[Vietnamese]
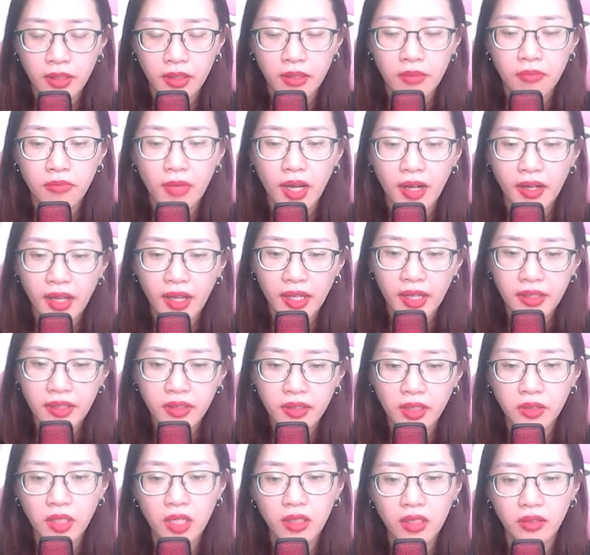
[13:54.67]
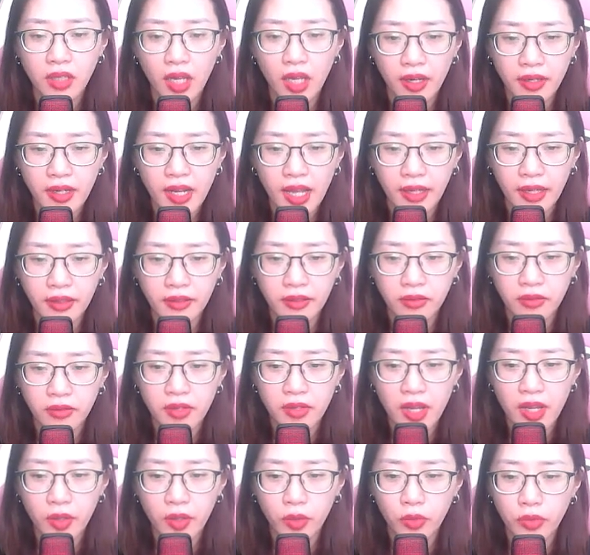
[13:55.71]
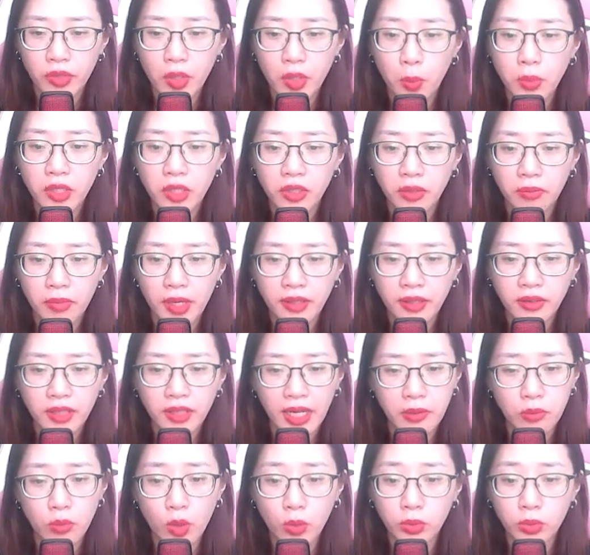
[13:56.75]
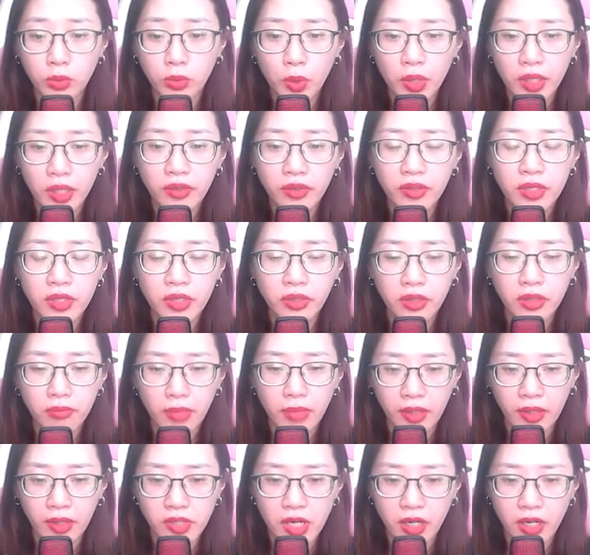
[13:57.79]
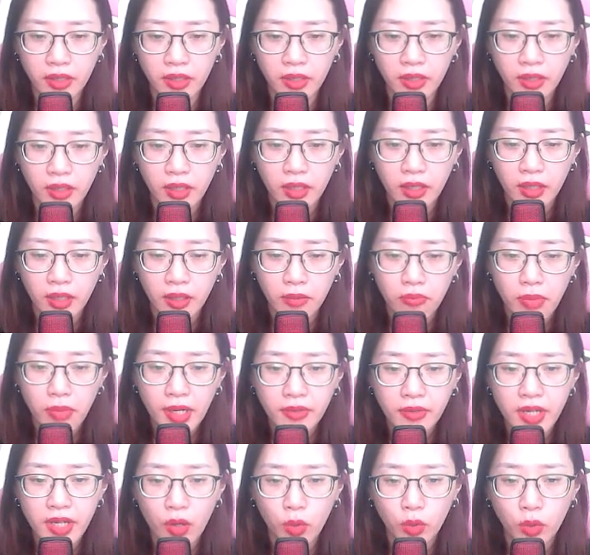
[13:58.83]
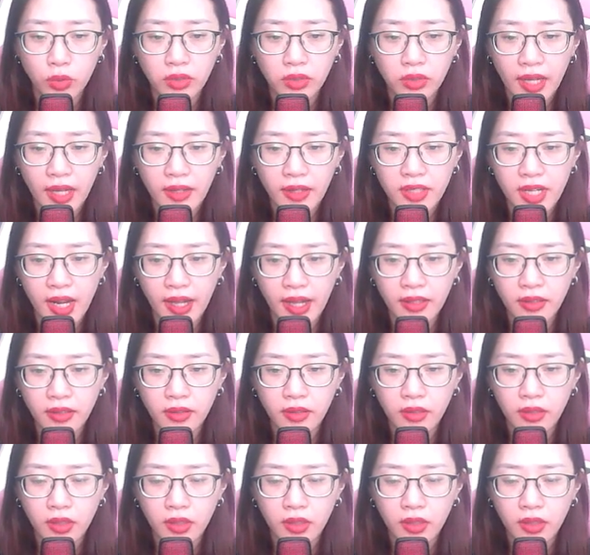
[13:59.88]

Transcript: mà ngay cả thân thể nàng đều giống như biến thành bông tuyết dưới mặt trời, bắt đầu tan rã.